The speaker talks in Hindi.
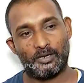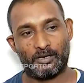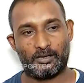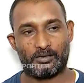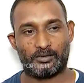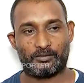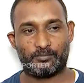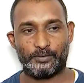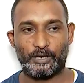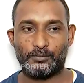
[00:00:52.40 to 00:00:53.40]
हाँ
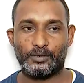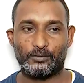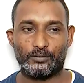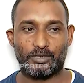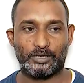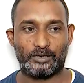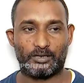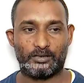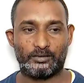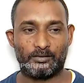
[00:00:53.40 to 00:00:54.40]
फिर भी लोगों ने
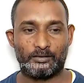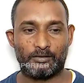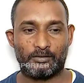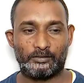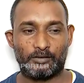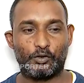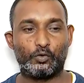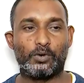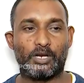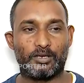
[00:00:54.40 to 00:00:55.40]
डाला
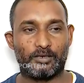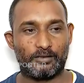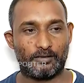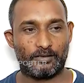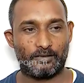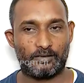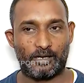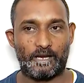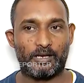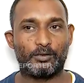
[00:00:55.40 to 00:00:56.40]
जुआ है
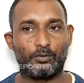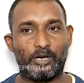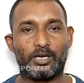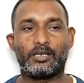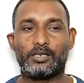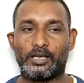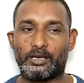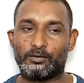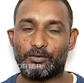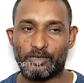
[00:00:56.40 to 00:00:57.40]
आएगा तो आएगा नहीं
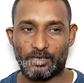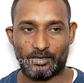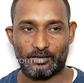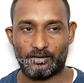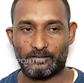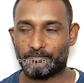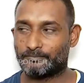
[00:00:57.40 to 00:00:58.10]
आएगा तो नहीं आएगा आपने